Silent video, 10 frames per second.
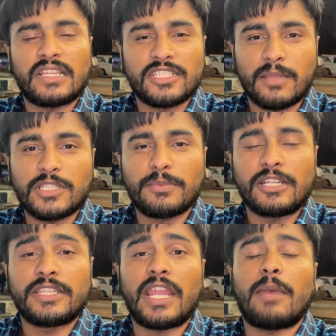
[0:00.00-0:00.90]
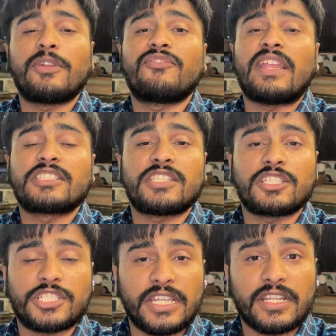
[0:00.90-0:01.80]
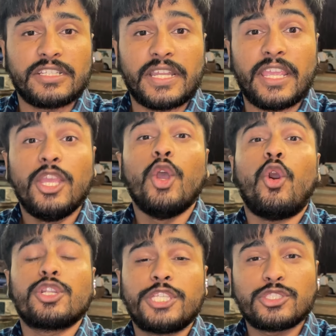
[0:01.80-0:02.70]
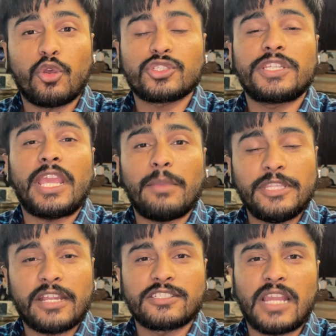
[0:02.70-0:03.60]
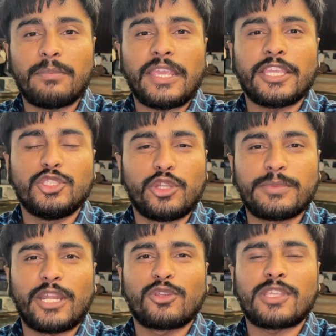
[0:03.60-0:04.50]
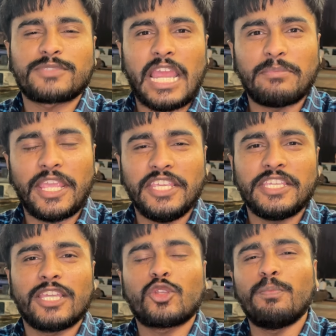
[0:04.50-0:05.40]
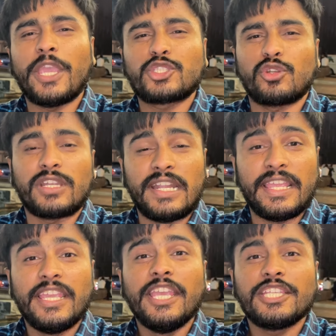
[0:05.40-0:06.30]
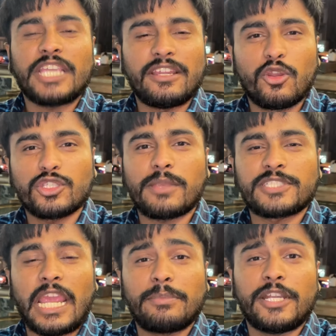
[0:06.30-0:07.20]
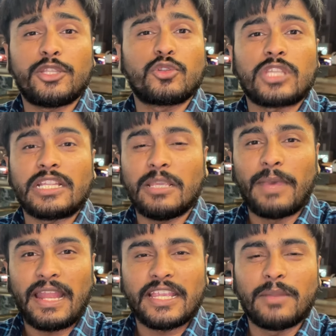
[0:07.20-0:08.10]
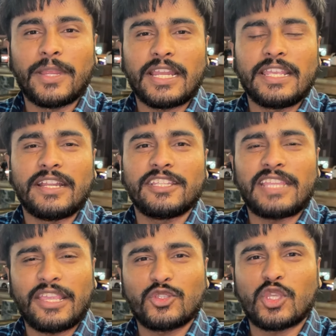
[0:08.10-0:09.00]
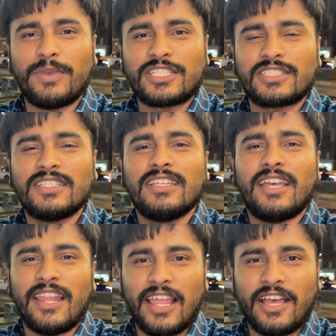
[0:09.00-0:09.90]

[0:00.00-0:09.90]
ज़्यादा थम्सअप कर देना है अपने फ्रेंड्स के साथ शेयर कर देना है और जिस दोस्त ने अभी तक अरसलान भाई के यूट्यूब चैनल को सब्सक्राइब नहीं किया तो मेक श्योर कर लें चैनल को सब्सक्राइब कर दें और साथ ही आइकन पर क्लिक कर दें थैंक यू सो मच अल्लाह